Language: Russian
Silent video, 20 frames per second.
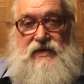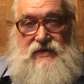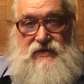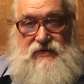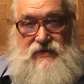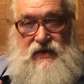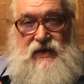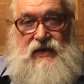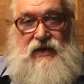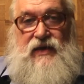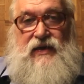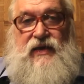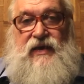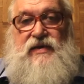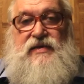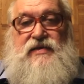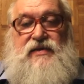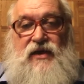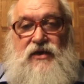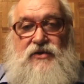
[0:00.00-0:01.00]

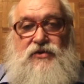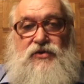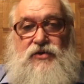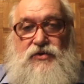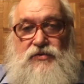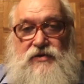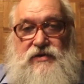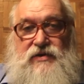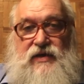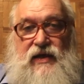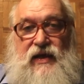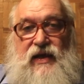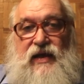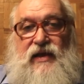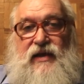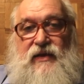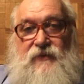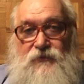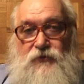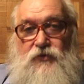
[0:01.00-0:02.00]
сохранились, которые
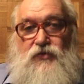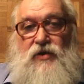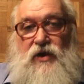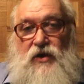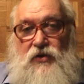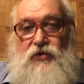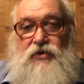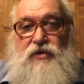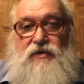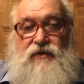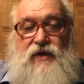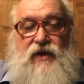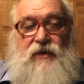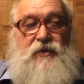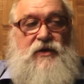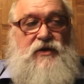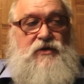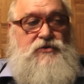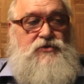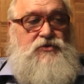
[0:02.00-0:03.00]
уцелели, ну, какое-то
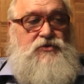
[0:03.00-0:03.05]
время не